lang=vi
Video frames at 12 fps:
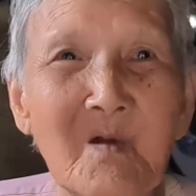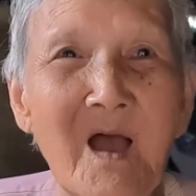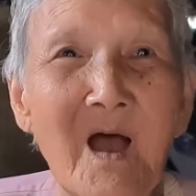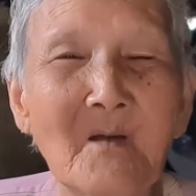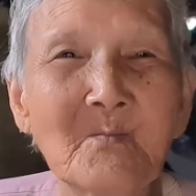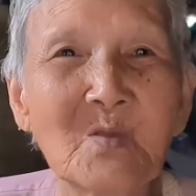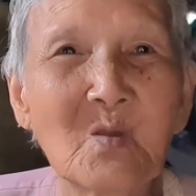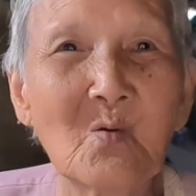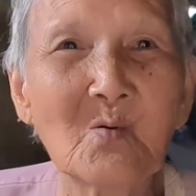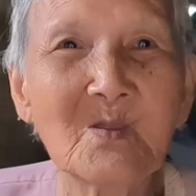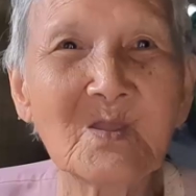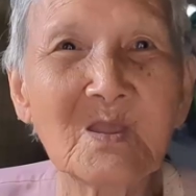bữa hổm
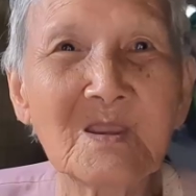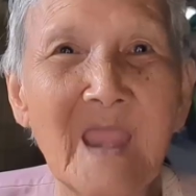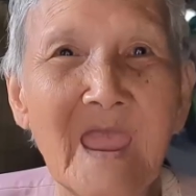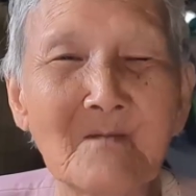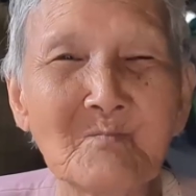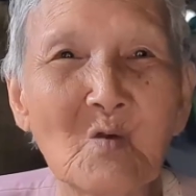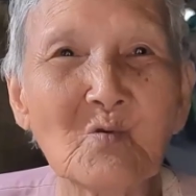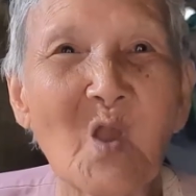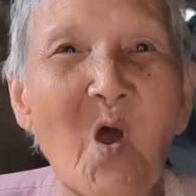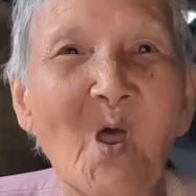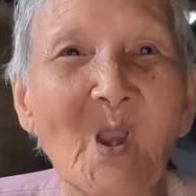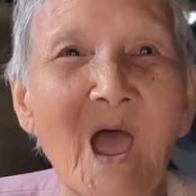chú đem vô
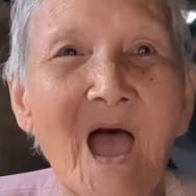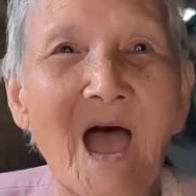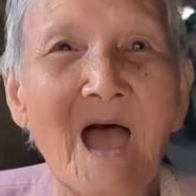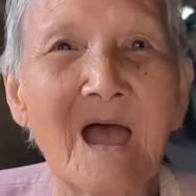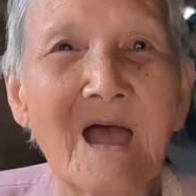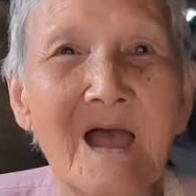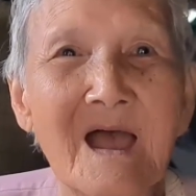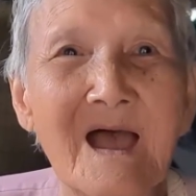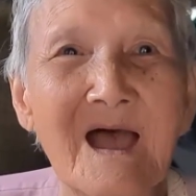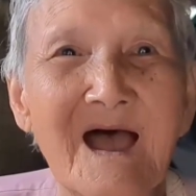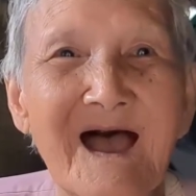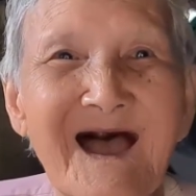cho đó hả thì con
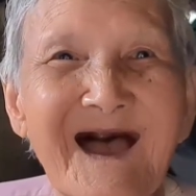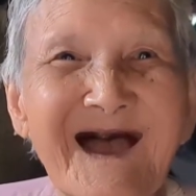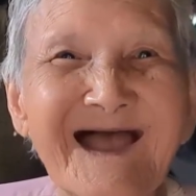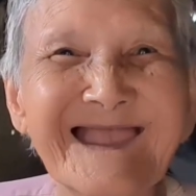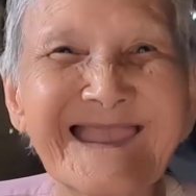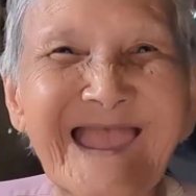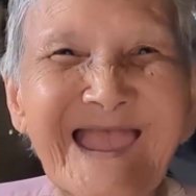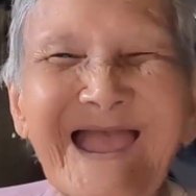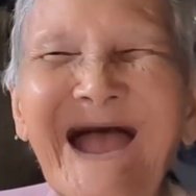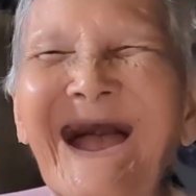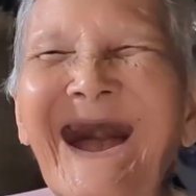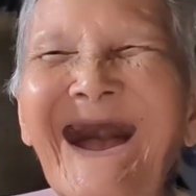đó vậy.